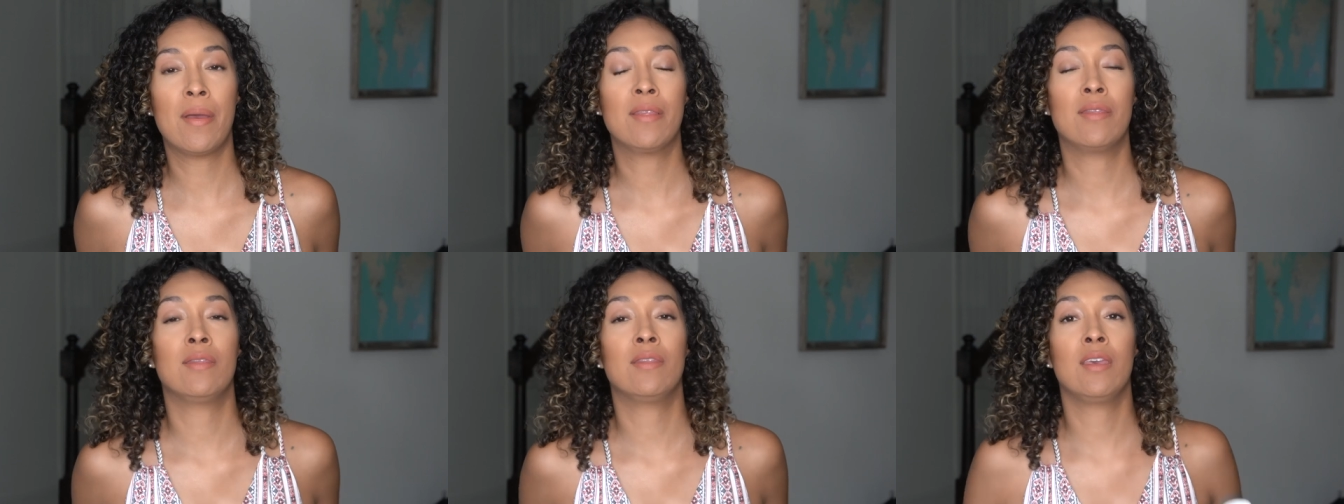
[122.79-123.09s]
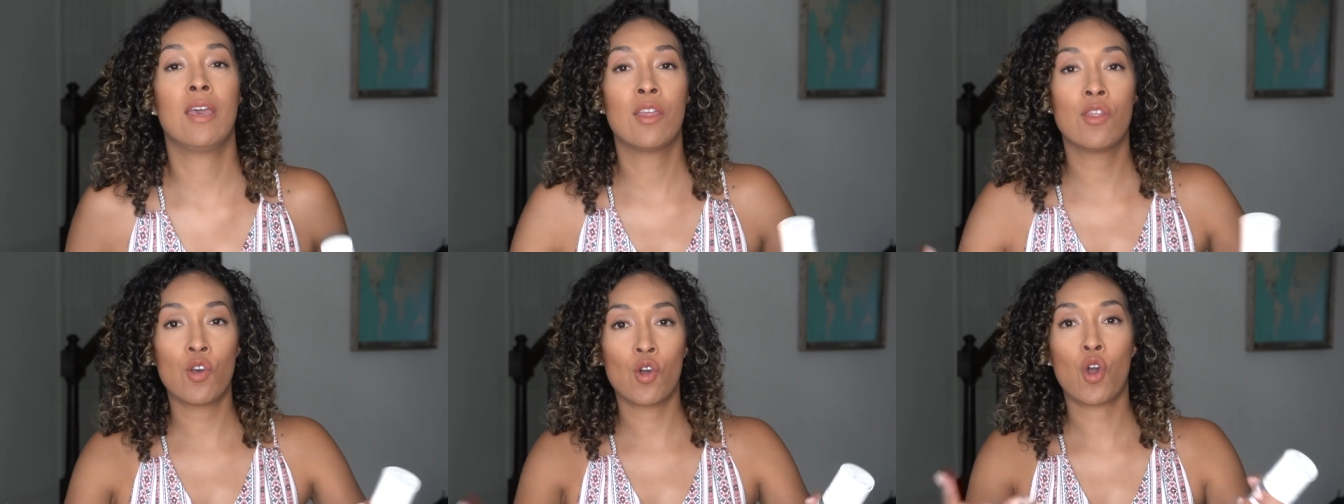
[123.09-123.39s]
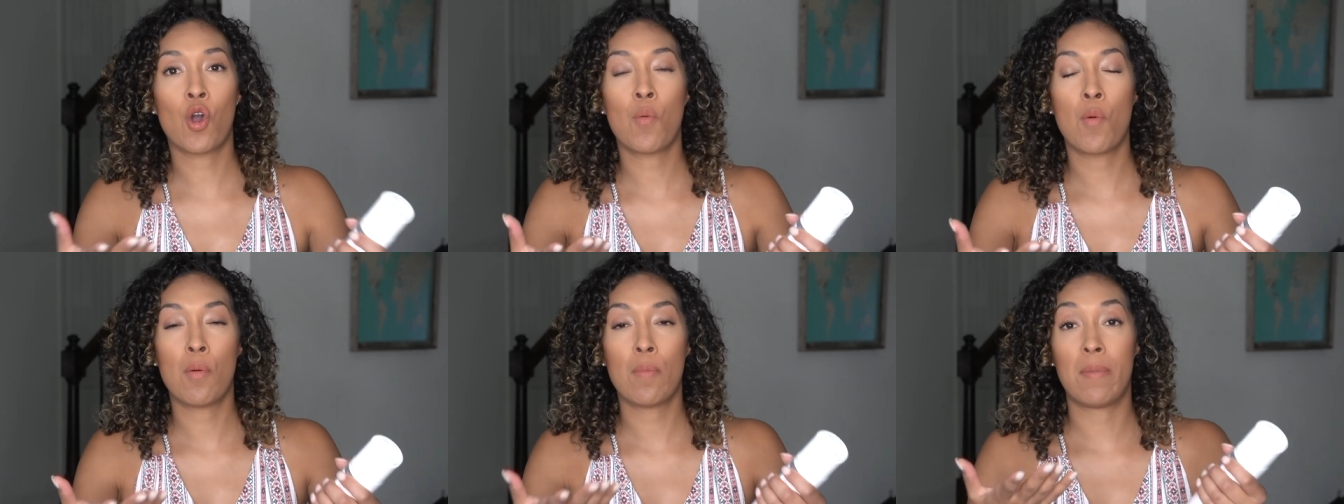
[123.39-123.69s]

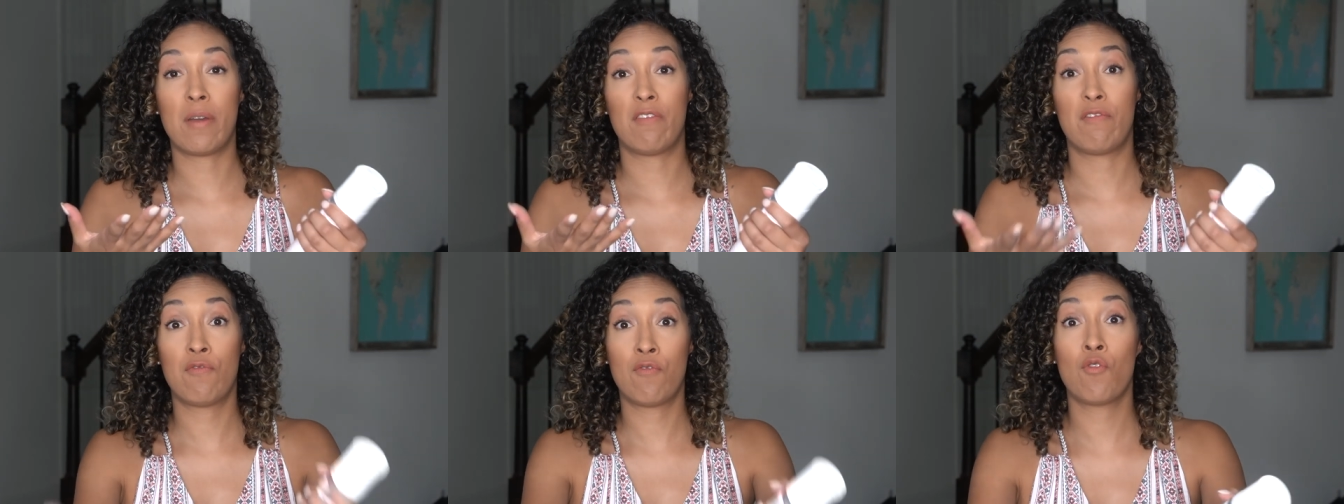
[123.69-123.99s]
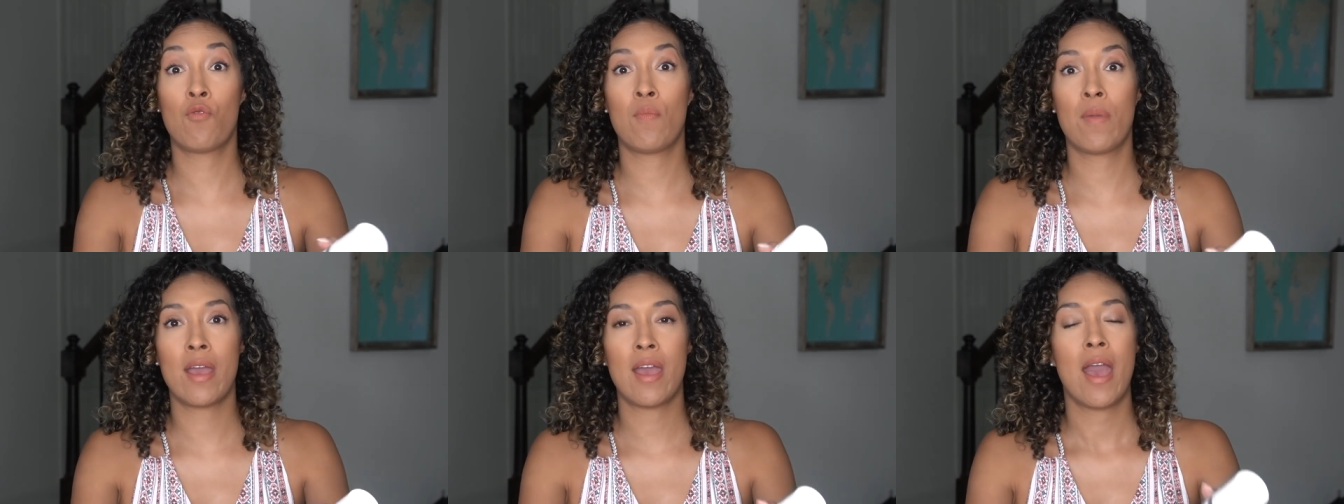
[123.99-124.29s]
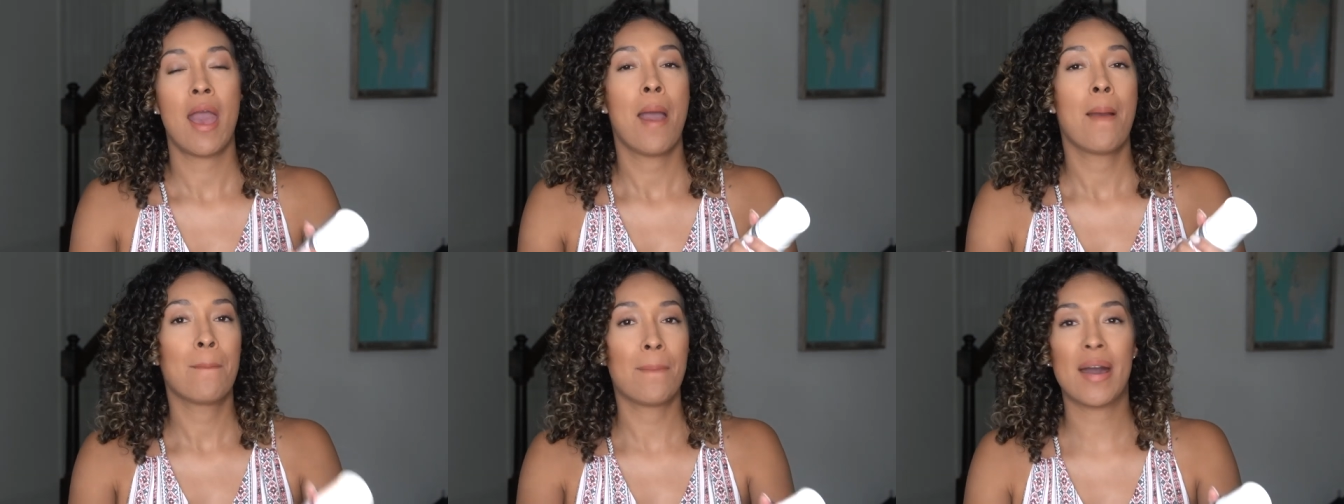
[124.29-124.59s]
vendiendo como
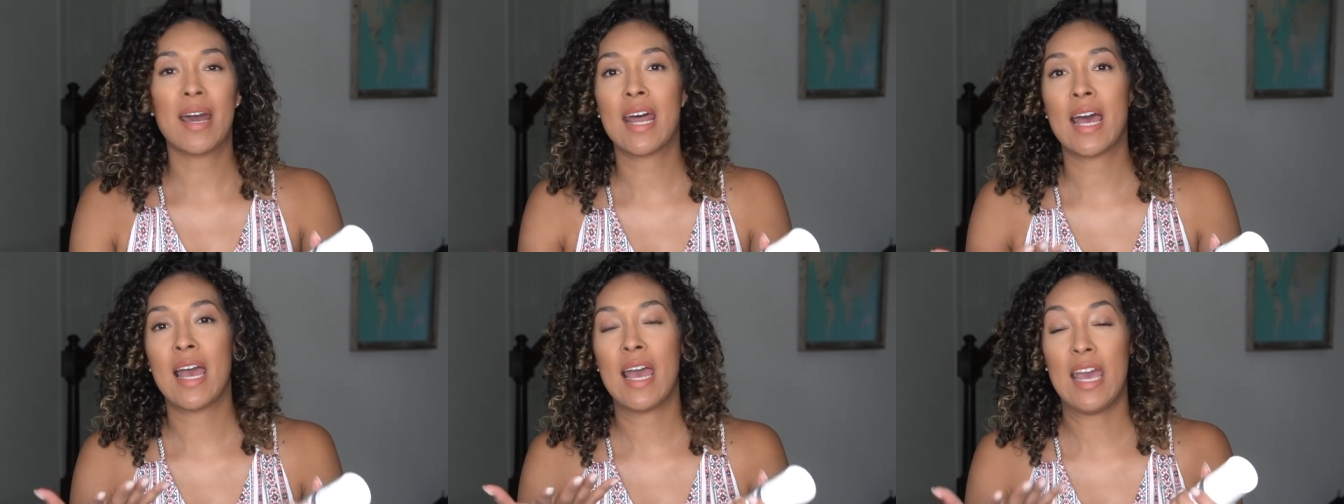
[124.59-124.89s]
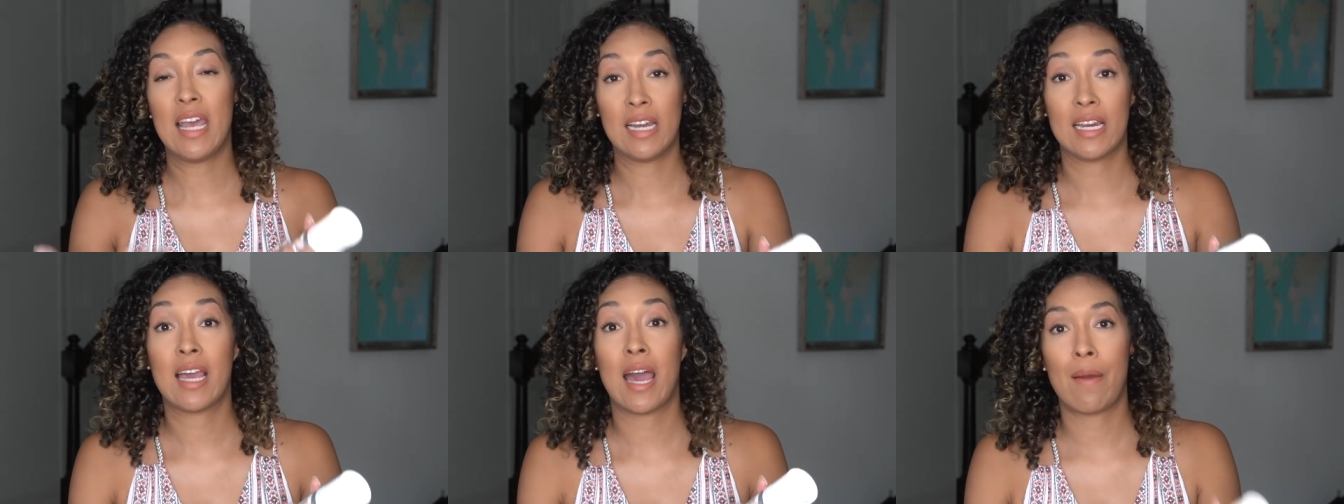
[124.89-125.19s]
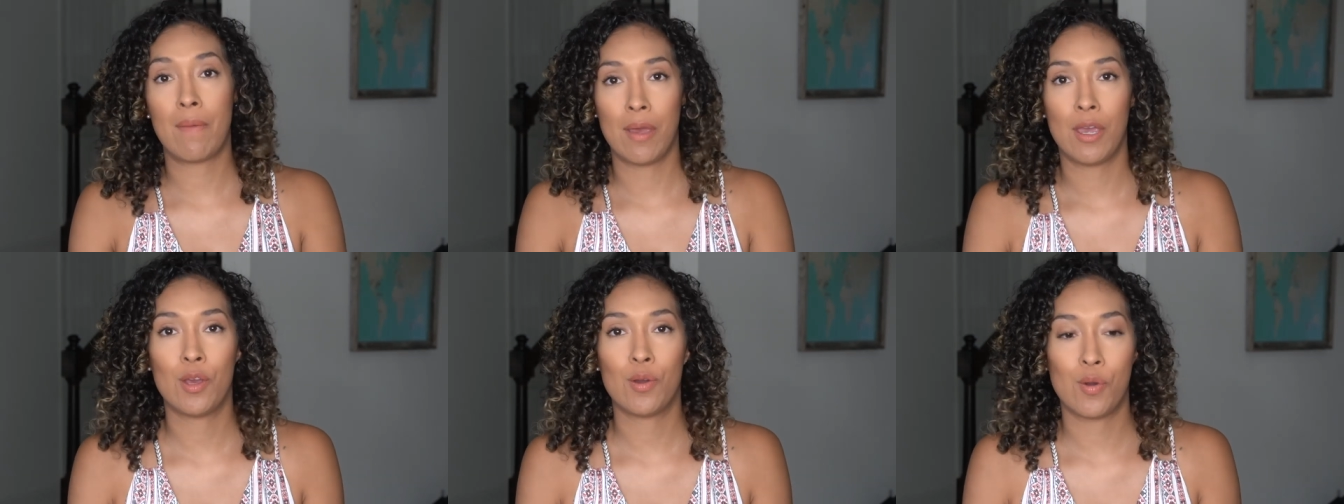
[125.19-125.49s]
perfume para el
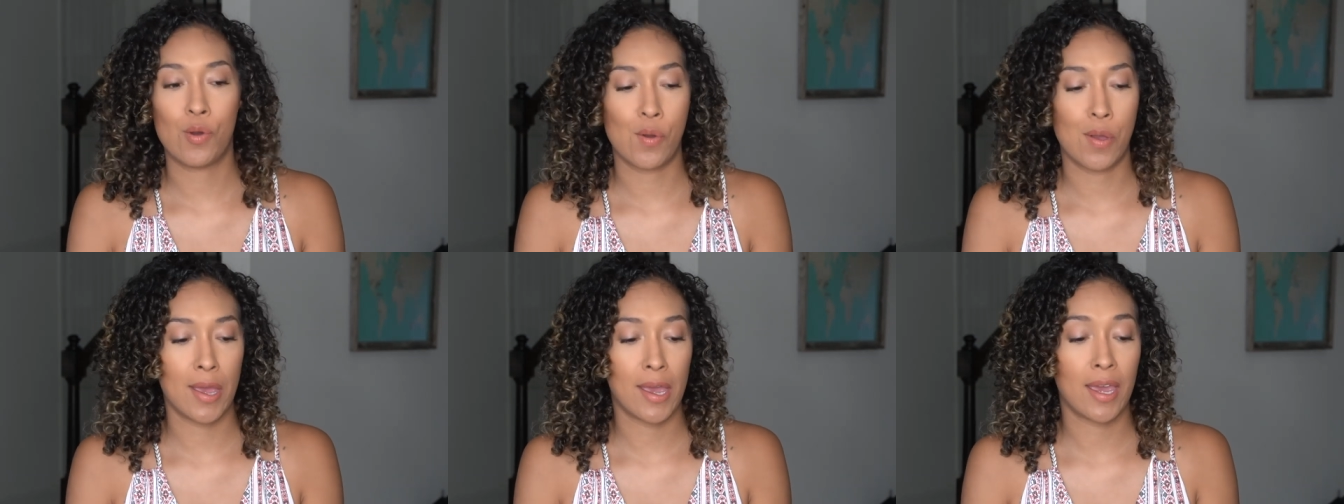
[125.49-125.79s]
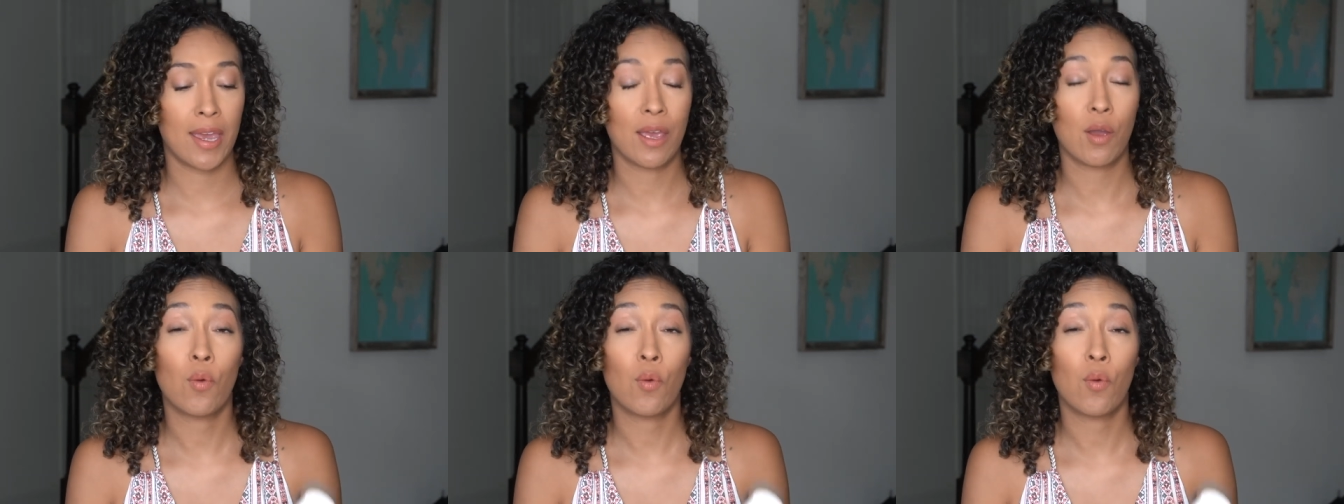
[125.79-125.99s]
cabello, ¿ok?